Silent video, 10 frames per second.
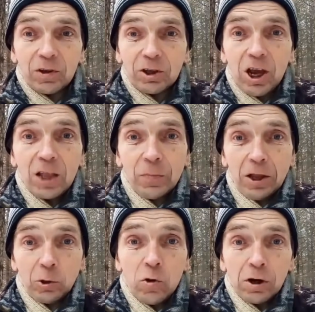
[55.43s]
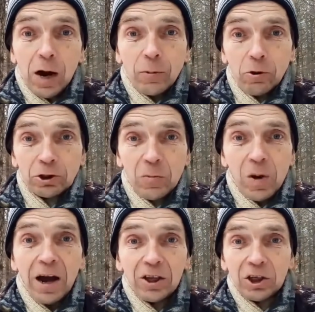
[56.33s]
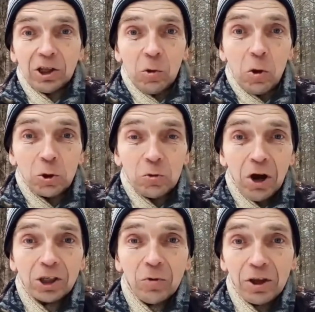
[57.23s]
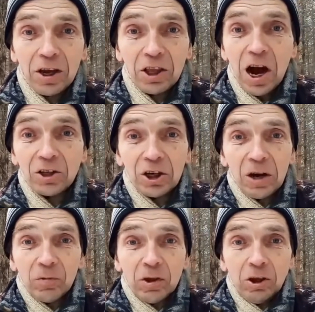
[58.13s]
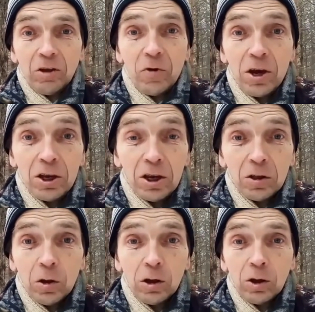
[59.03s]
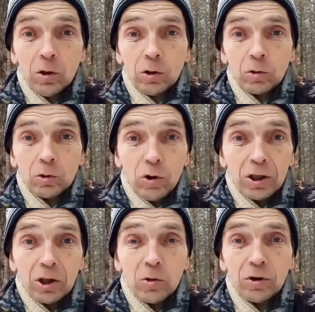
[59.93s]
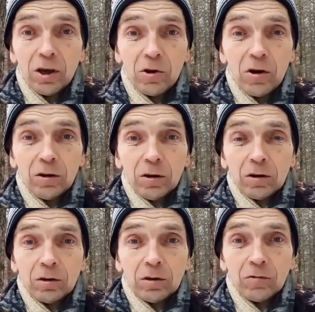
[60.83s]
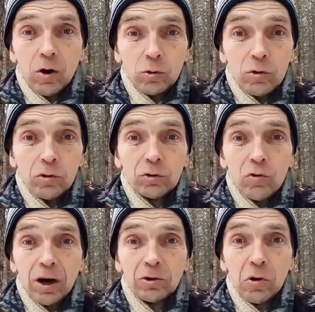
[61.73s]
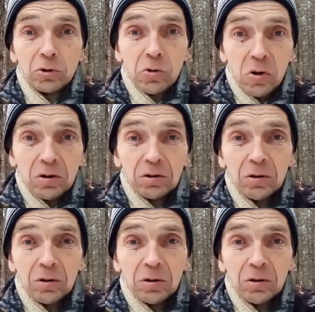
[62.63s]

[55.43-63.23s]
Дед Петруха просыпается ночью на своей даче и видит, кто-то у нее ворует всю картошку.